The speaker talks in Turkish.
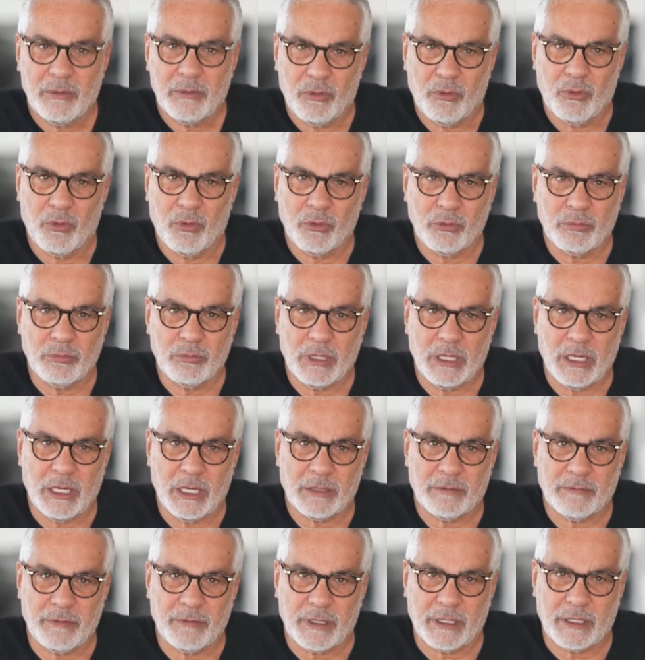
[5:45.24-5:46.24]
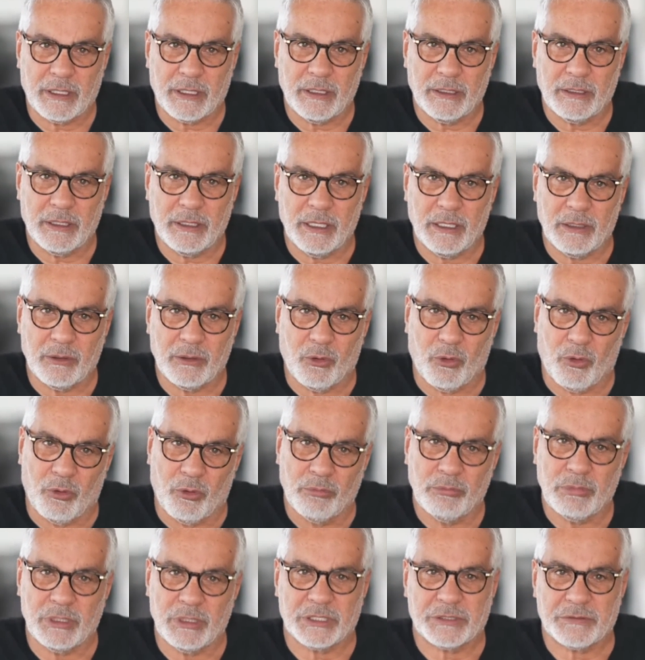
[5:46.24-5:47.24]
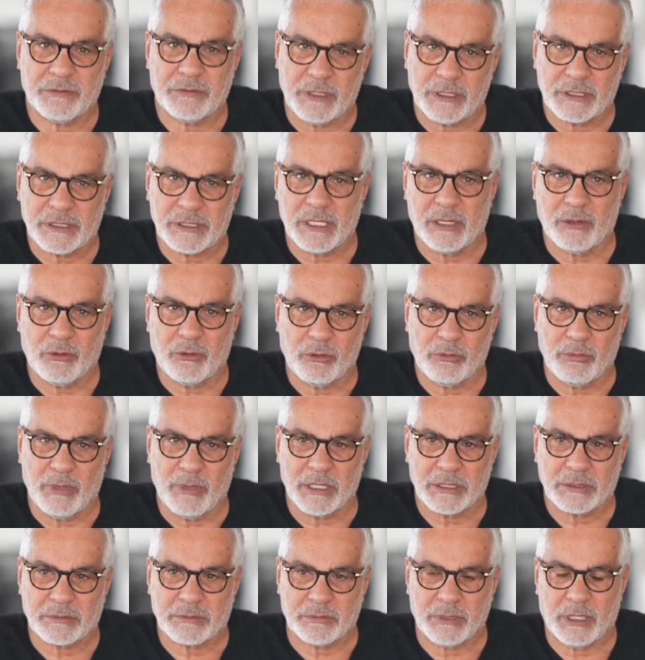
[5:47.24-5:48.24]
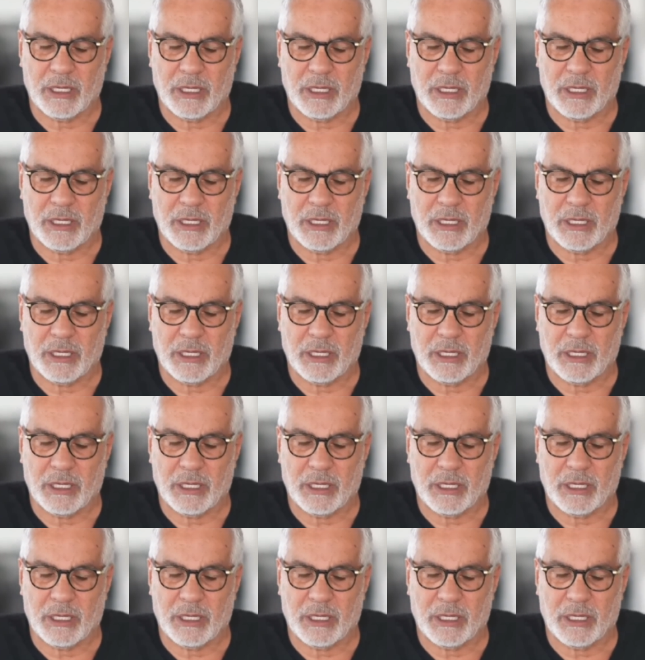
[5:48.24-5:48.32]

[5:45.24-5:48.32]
10 milletvekili değil de 15 versen olmaz mı?